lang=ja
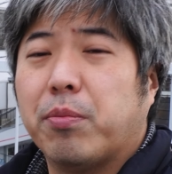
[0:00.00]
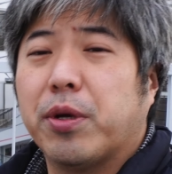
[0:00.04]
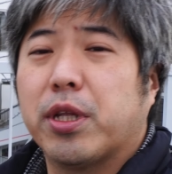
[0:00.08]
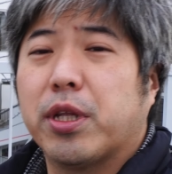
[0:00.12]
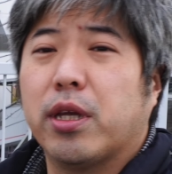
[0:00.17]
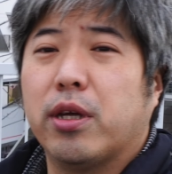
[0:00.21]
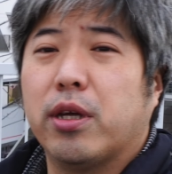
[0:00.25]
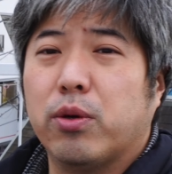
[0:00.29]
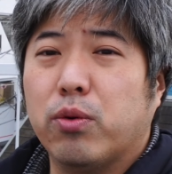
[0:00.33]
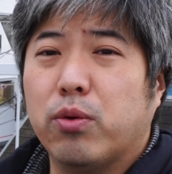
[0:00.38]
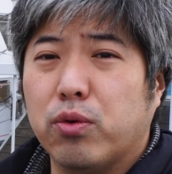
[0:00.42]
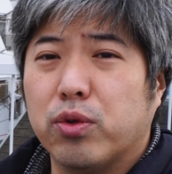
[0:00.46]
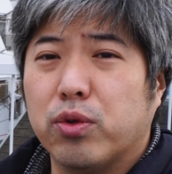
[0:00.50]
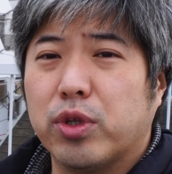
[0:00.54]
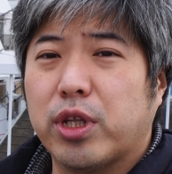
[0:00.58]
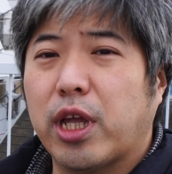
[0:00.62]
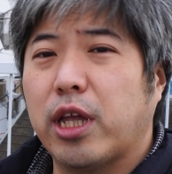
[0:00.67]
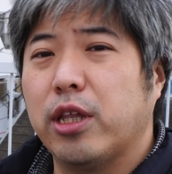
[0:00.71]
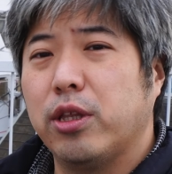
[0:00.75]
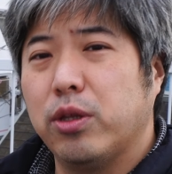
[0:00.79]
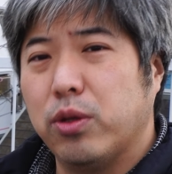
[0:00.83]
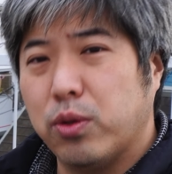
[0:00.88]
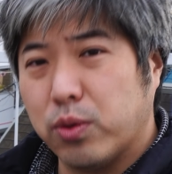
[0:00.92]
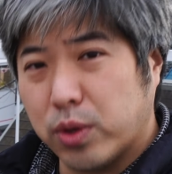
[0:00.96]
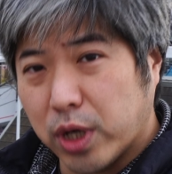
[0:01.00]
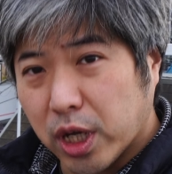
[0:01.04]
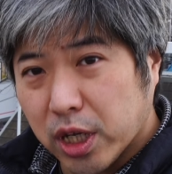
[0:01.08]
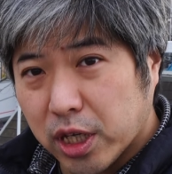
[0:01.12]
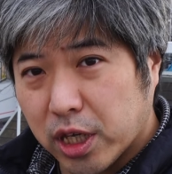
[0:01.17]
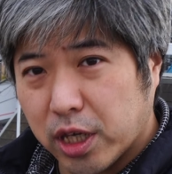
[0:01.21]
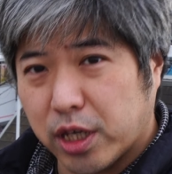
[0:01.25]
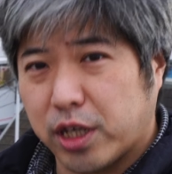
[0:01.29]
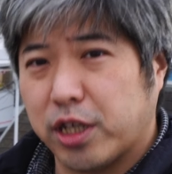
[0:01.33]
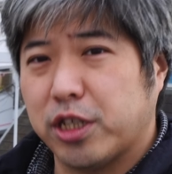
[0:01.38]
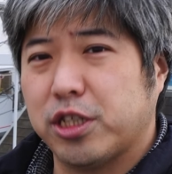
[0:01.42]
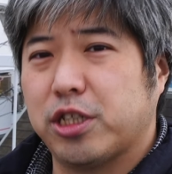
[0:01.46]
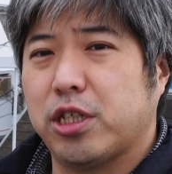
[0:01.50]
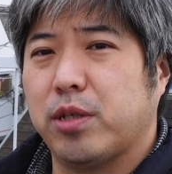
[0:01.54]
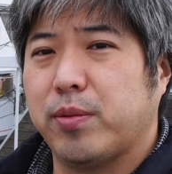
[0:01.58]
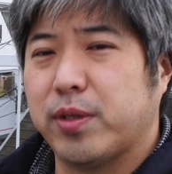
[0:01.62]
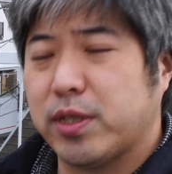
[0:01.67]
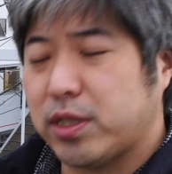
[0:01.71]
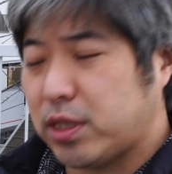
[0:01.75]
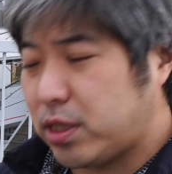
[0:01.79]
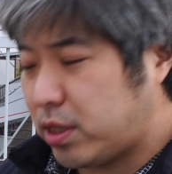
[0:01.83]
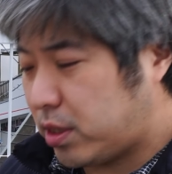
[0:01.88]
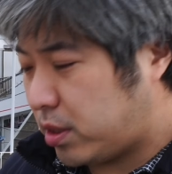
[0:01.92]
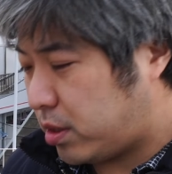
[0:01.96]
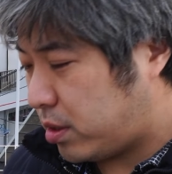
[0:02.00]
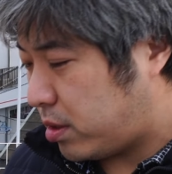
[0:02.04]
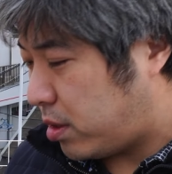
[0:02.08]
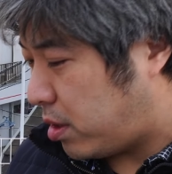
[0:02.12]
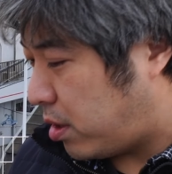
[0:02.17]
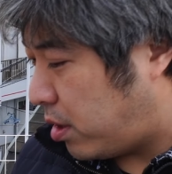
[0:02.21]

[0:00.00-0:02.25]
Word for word: うパターンを何度か経験してます。